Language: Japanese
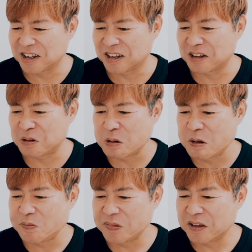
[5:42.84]
いけど、
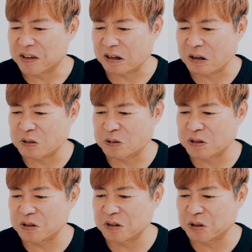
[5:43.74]
たける
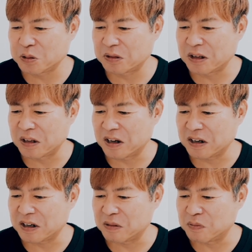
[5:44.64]
くんにとって
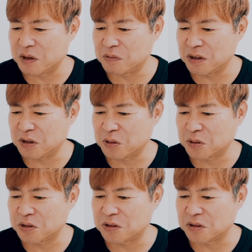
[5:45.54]
なんかビビッ
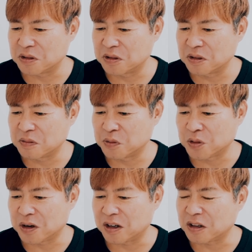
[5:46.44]
とくる
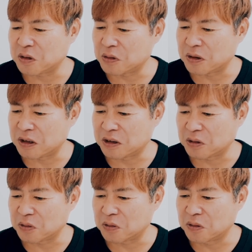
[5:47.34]
ものがあったのではない
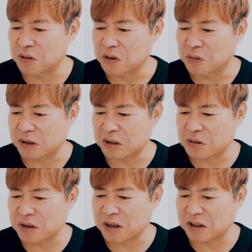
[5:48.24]
かと、
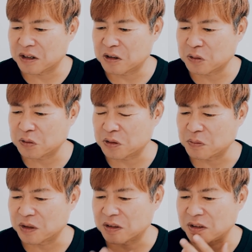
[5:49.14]
私は勝手に想像
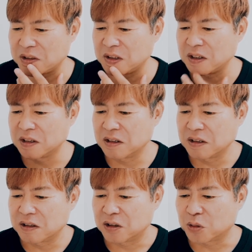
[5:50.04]
します。
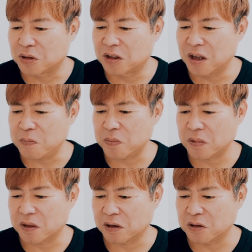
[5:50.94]
よって、
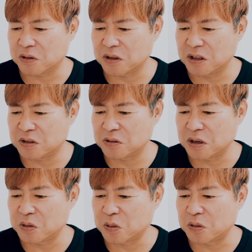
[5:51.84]
たけるくんが20
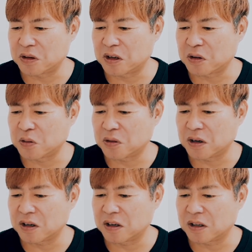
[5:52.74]
代の頃に結婚を
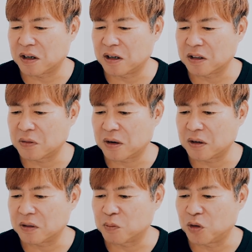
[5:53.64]
考えた相手は、
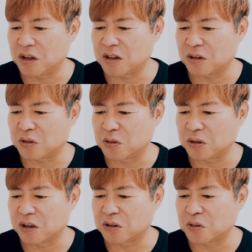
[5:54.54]
モネちゃんとい
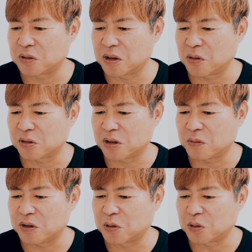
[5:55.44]
う結論で収
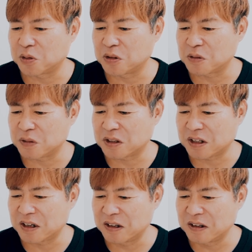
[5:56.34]
めることにしました。